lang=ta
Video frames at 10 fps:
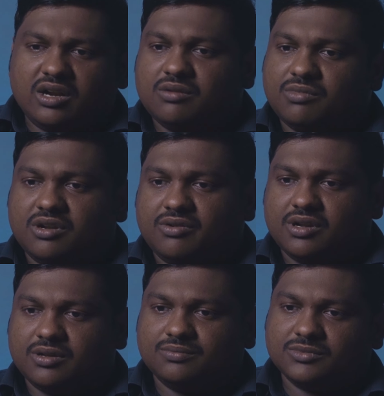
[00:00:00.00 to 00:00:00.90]
கண்டென்ட் பண்ண
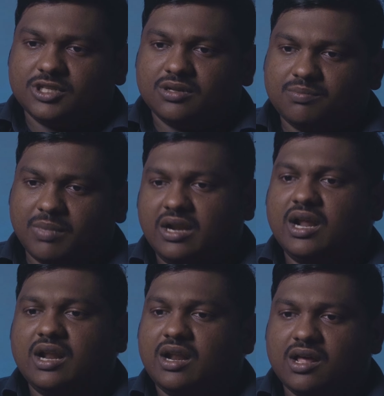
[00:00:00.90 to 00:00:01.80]
வேணாம்
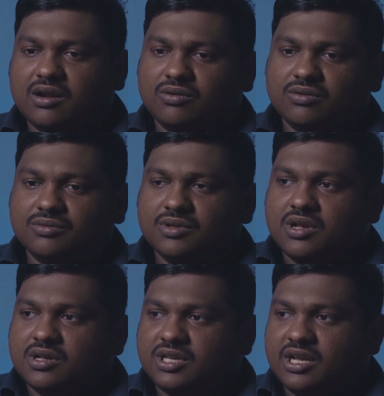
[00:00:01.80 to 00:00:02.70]
பண்ணால் நல்லா இருக்கணும்
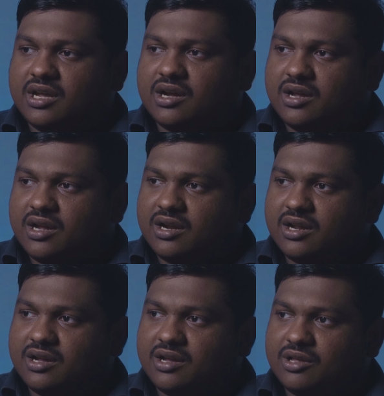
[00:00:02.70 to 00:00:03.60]
சி
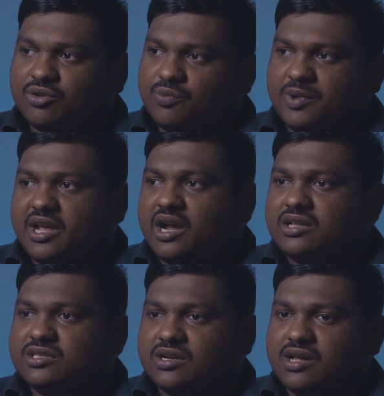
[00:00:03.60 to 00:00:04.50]
எங்களுக்கு இது ஒரு பெரிய
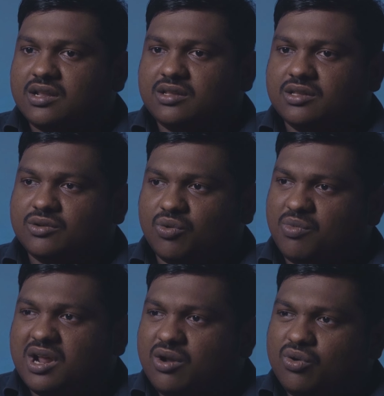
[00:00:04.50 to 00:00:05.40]
கன்சர்னாக இருந்தது ரொம்ப
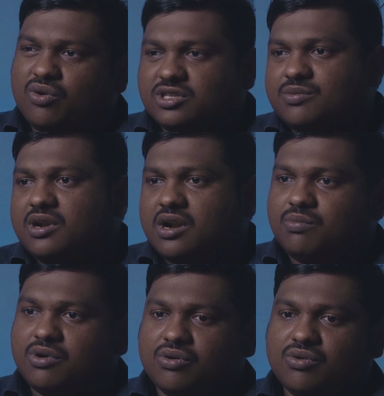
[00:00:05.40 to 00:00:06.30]
நாள் ஒரு வருஷமாக ரன்
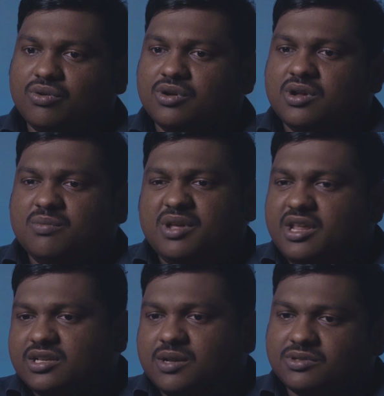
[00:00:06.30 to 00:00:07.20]
பண்ணுறோம்
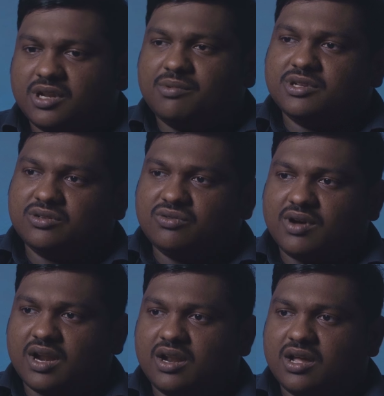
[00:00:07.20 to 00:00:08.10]
பெரிய சப்ஸ்கிரைபர்ஸ் இன்னும்
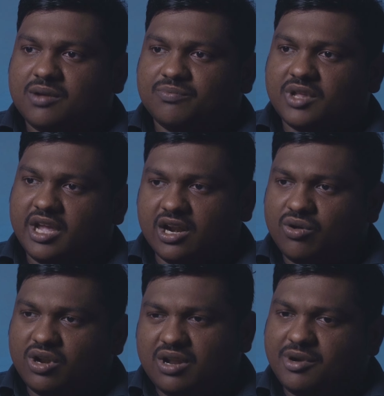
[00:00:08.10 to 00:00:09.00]
வரல
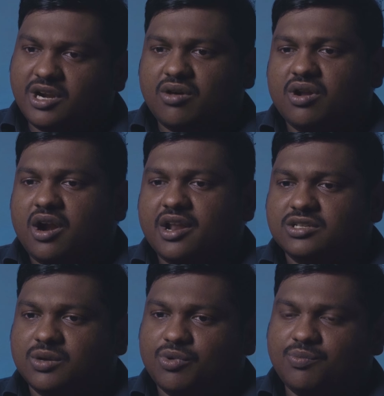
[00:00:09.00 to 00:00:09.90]
எங்களுக்கும் ஒரு லிமிட்டடாக ஒரு
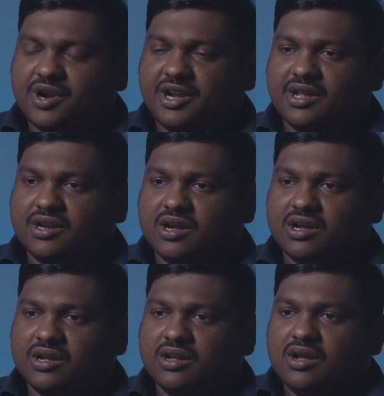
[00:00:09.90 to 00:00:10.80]
ஆடியன்ஸ் சப்போர்ட் பண்ணிக்கிட்டே இருக்காங்க
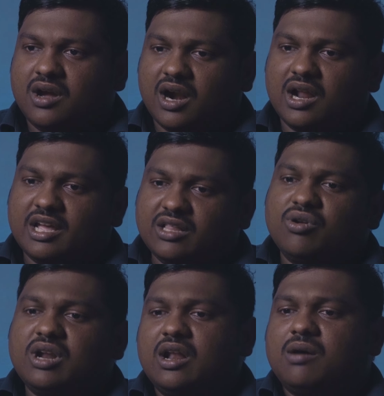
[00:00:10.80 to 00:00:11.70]
ஆனால் ஏதோ
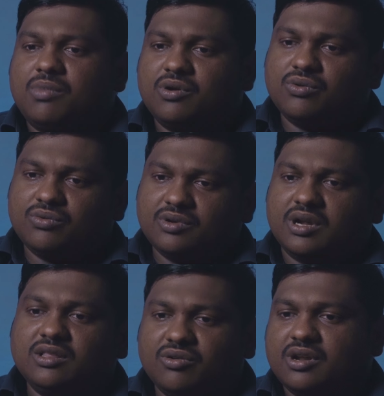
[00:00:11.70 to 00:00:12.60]
ஒரு நல்லா பண்ணும்
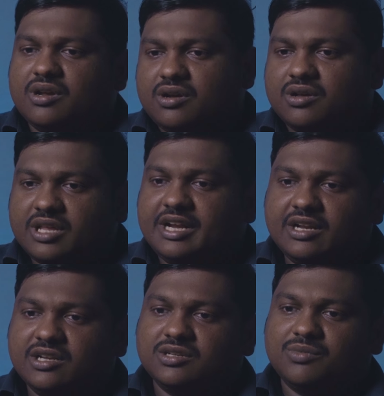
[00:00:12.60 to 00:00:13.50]
அந்த ஒரு அந்த
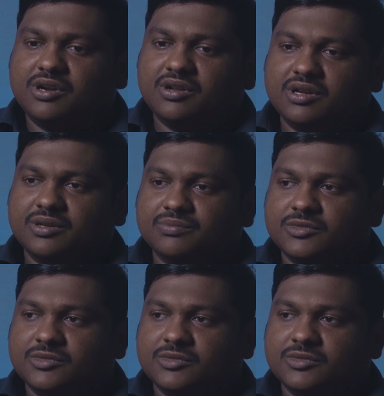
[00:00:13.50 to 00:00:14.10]
இன்டென்ஷன் மட்டும் இருக்குது